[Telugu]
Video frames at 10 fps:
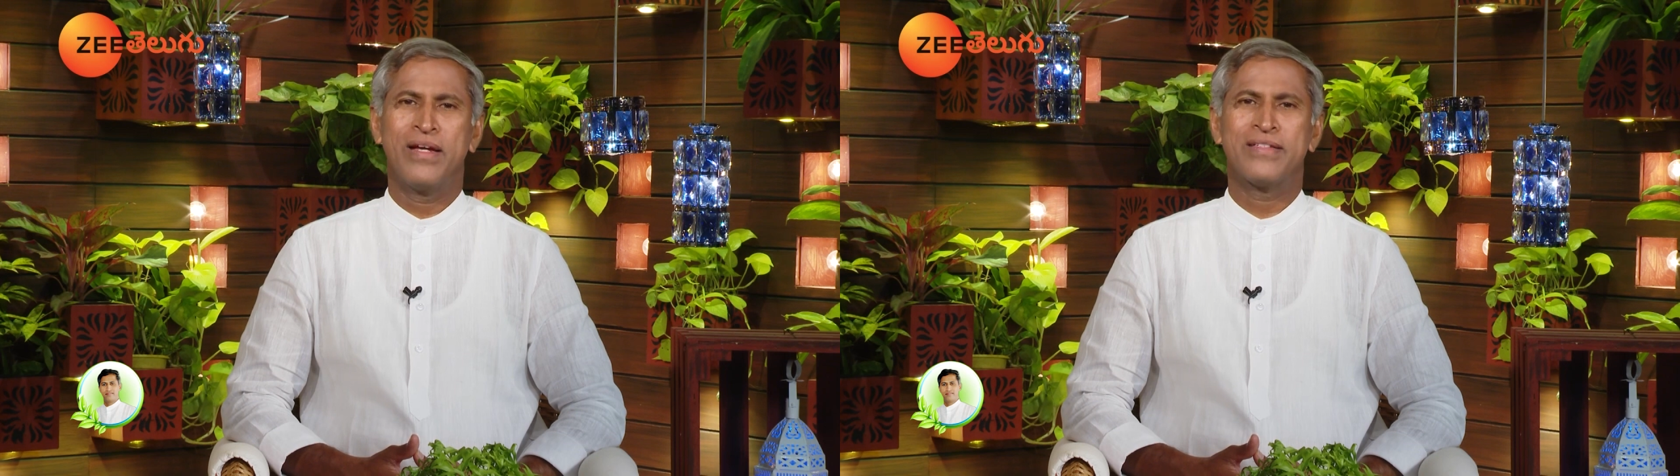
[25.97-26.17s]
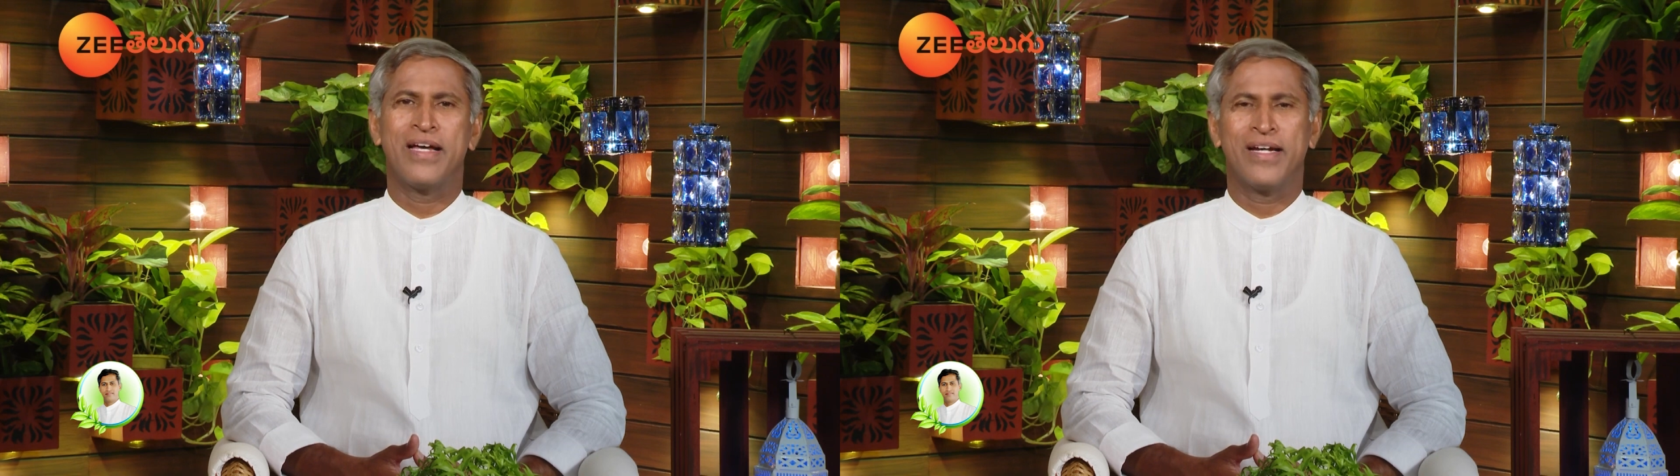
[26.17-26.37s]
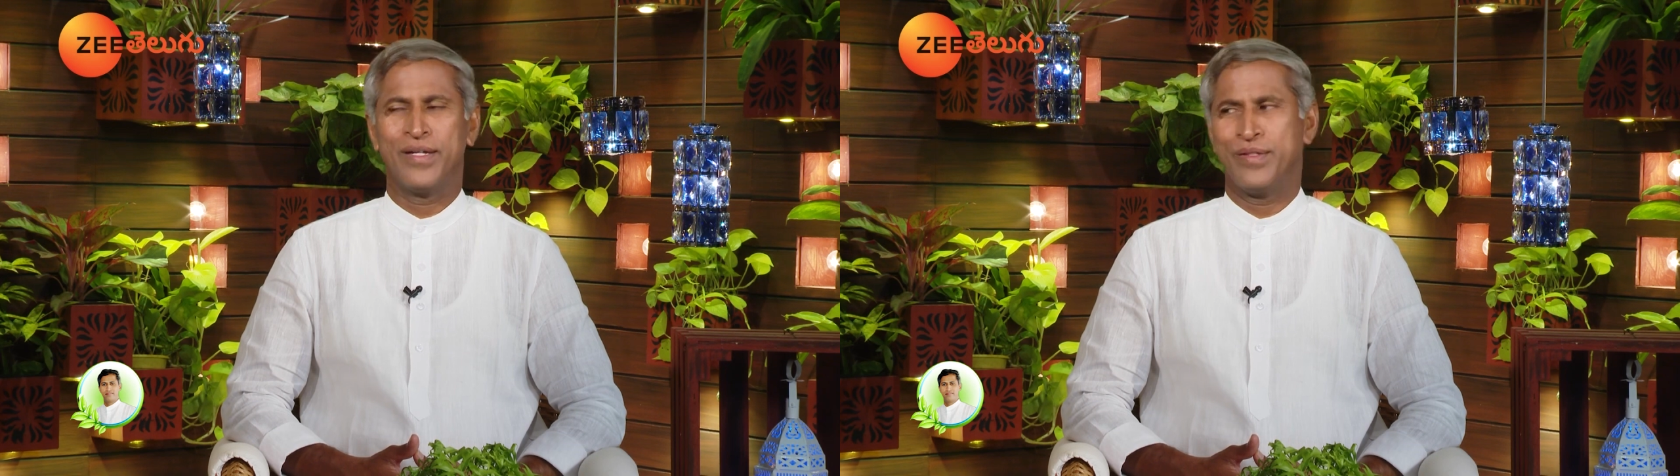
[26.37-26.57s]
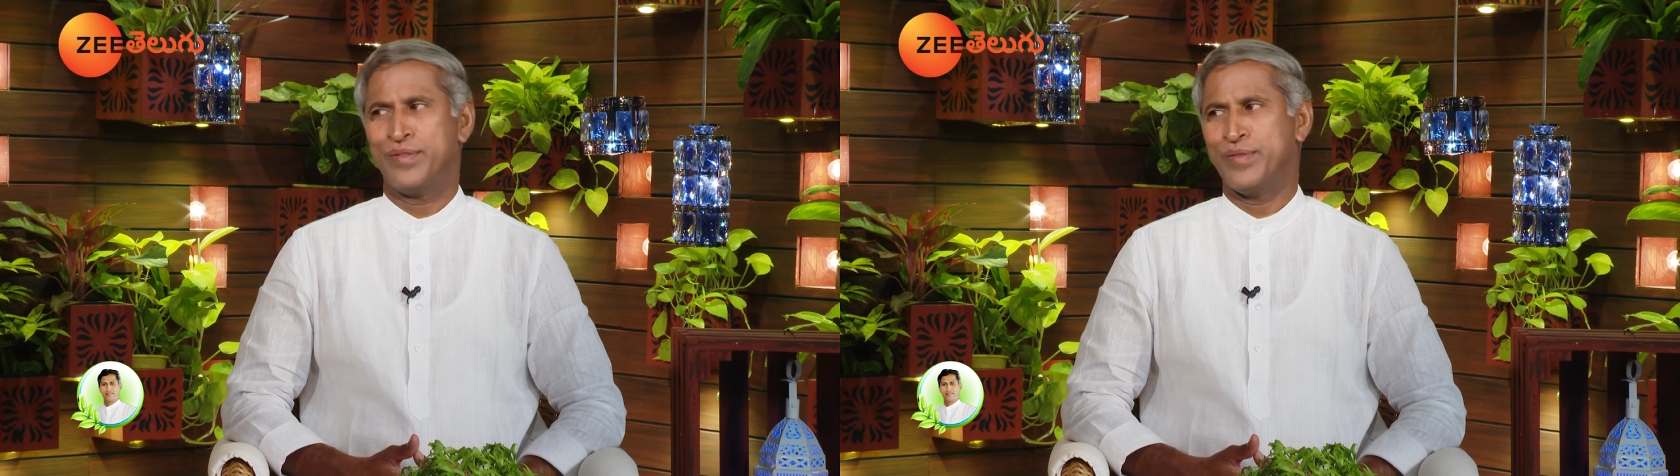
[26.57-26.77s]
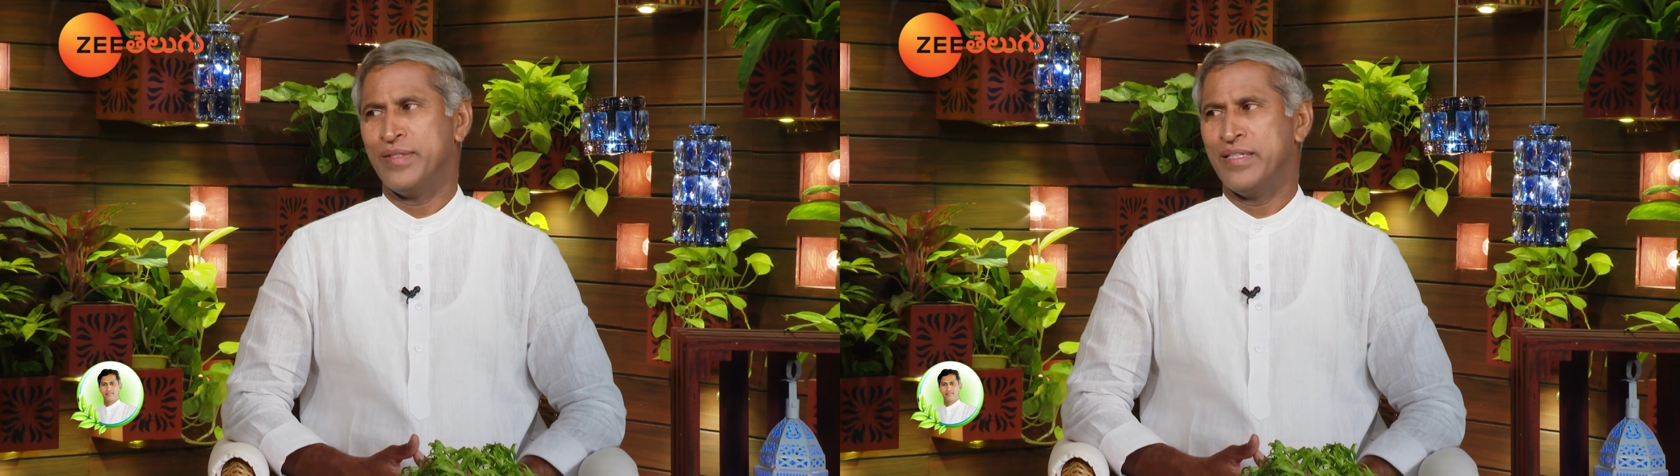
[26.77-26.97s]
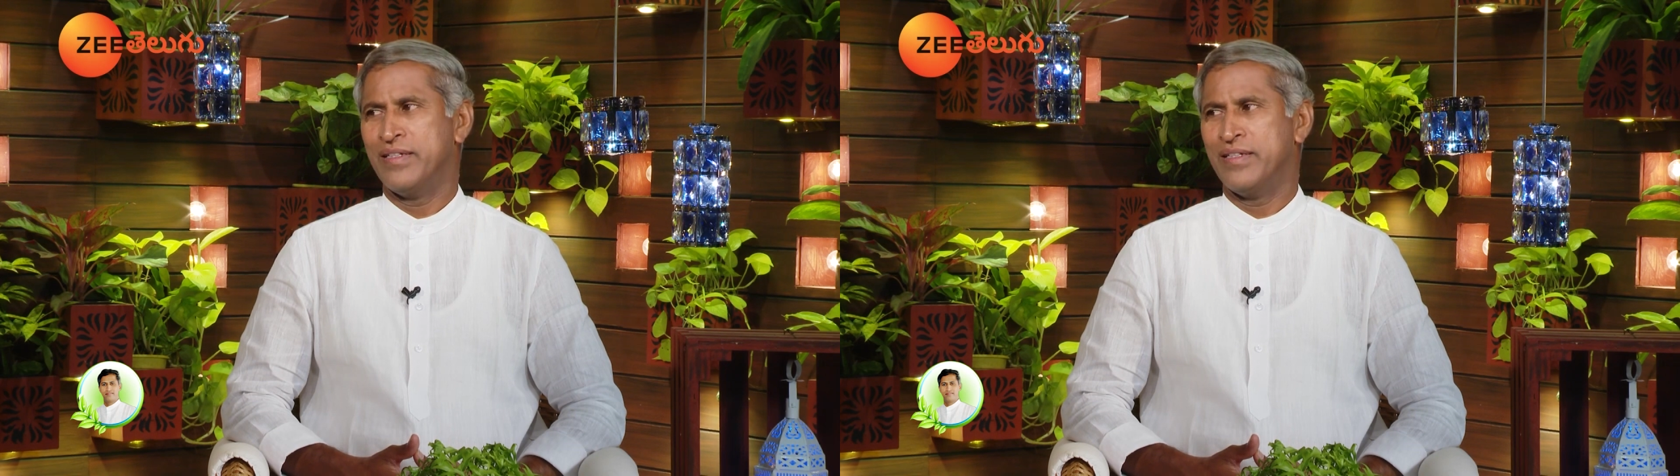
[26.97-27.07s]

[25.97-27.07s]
కూడా సహకరిస్తుంది